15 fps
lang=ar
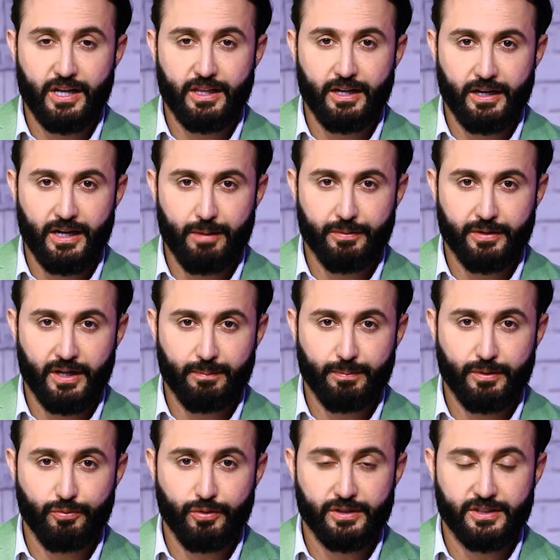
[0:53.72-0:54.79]
الاعلام
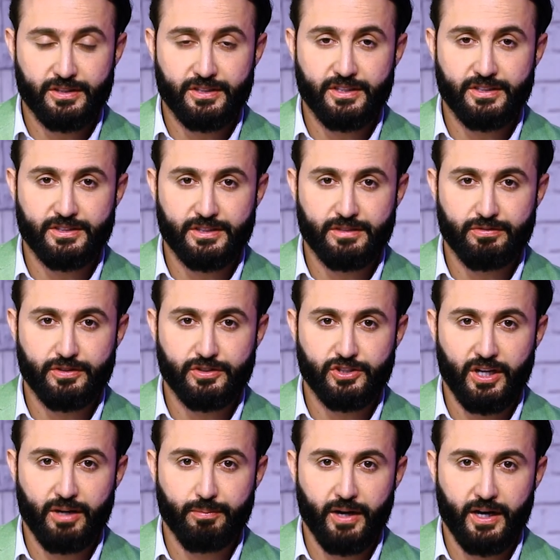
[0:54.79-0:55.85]
الرقمي وتدريسي في
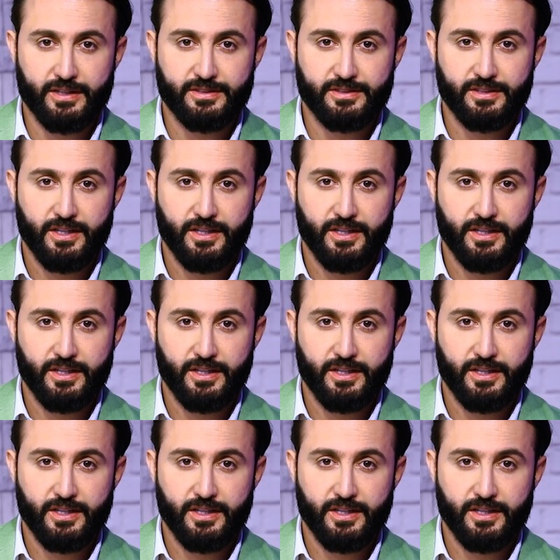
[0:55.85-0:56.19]
جامعه